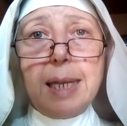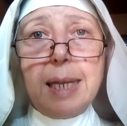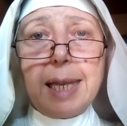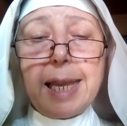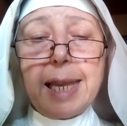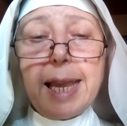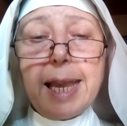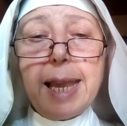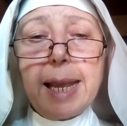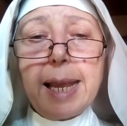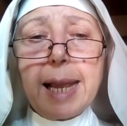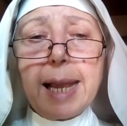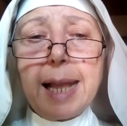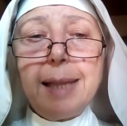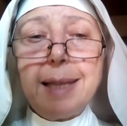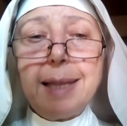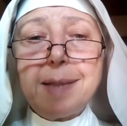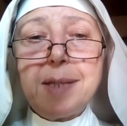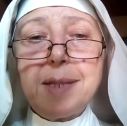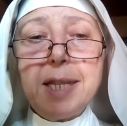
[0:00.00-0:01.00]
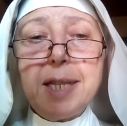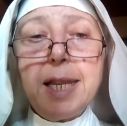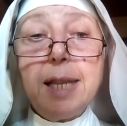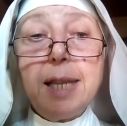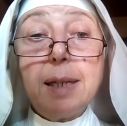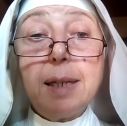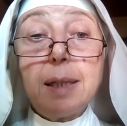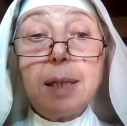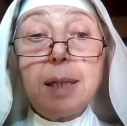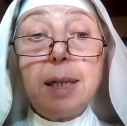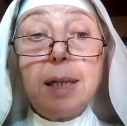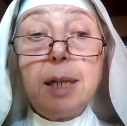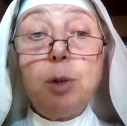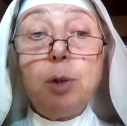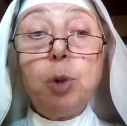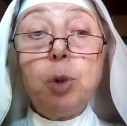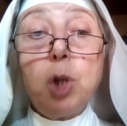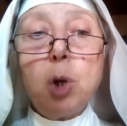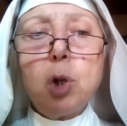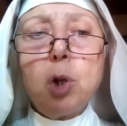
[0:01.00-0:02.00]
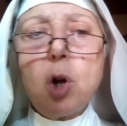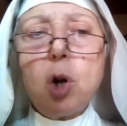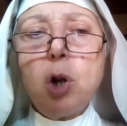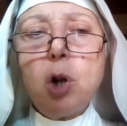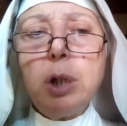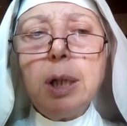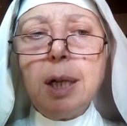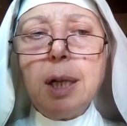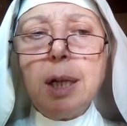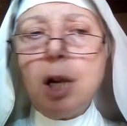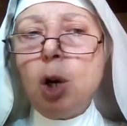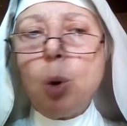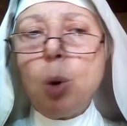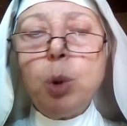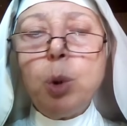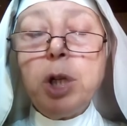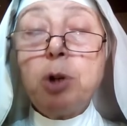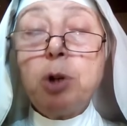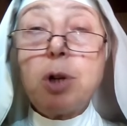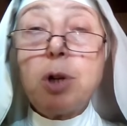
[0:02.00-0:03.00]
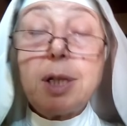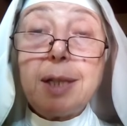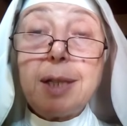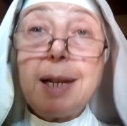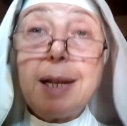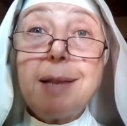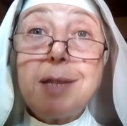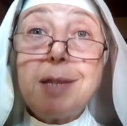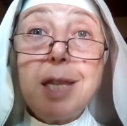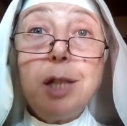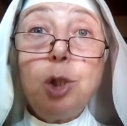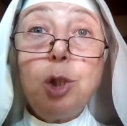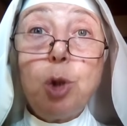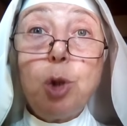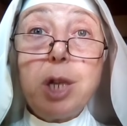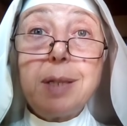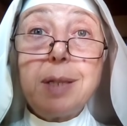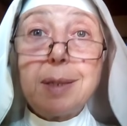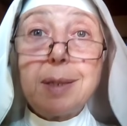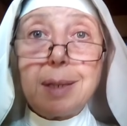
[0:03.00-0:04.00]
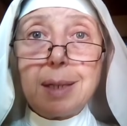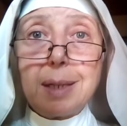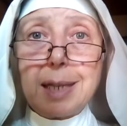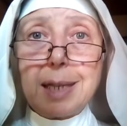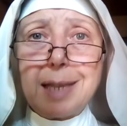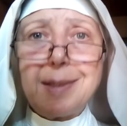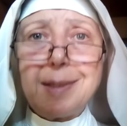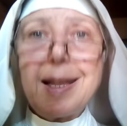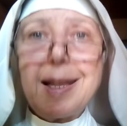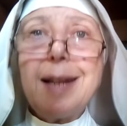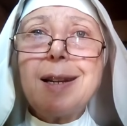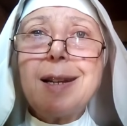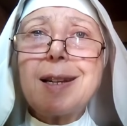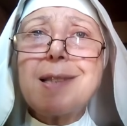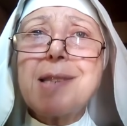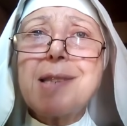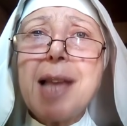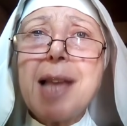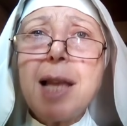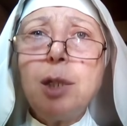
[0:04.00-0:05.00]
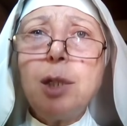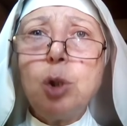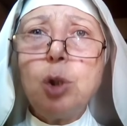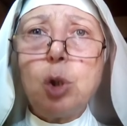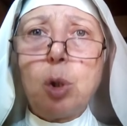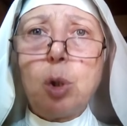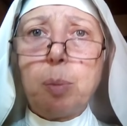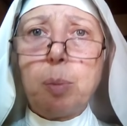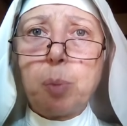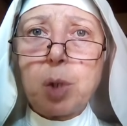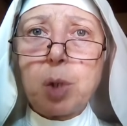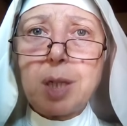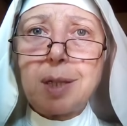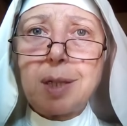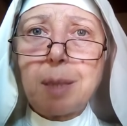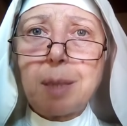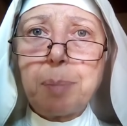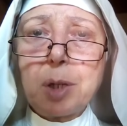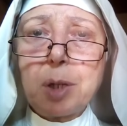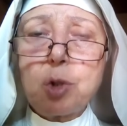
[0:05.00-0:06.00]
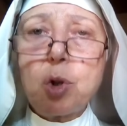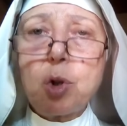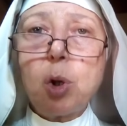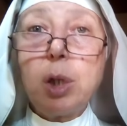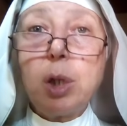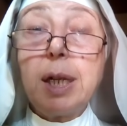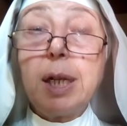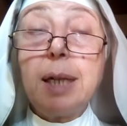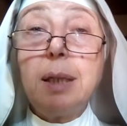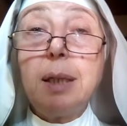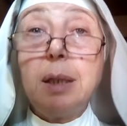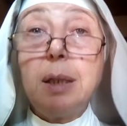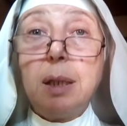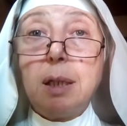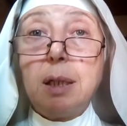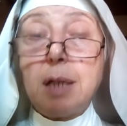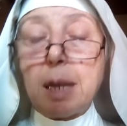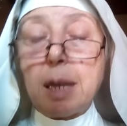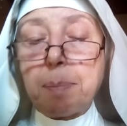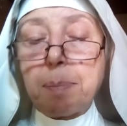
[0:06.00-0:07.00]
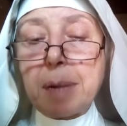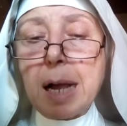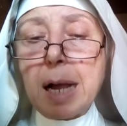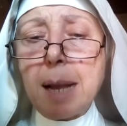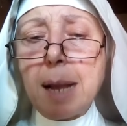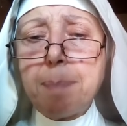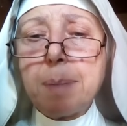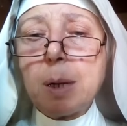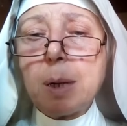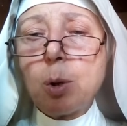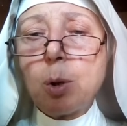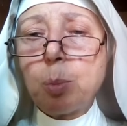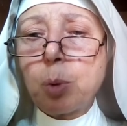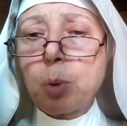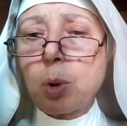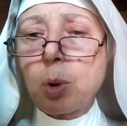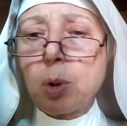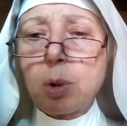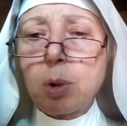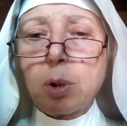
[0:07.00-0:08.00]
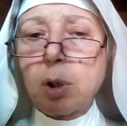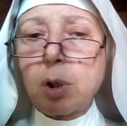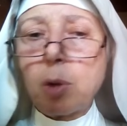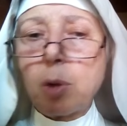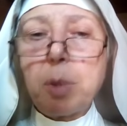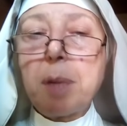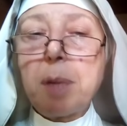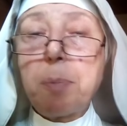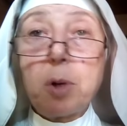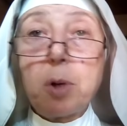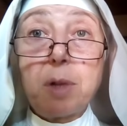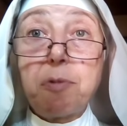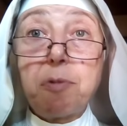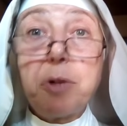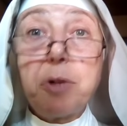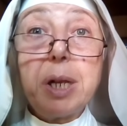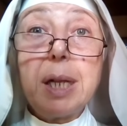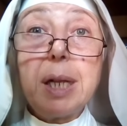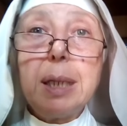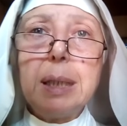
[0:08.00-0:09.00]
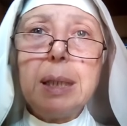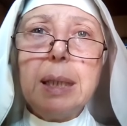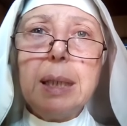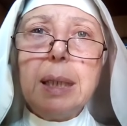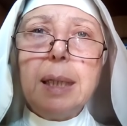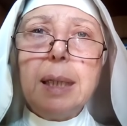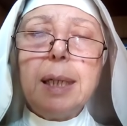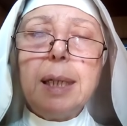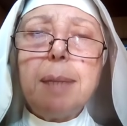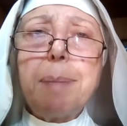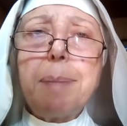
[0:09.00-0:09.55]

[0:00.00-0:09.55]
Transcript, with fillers: que al decir en unión con, lo único que están haciendo es que están rezando por esta persona, el Papa o por el obispo que fuere, eh,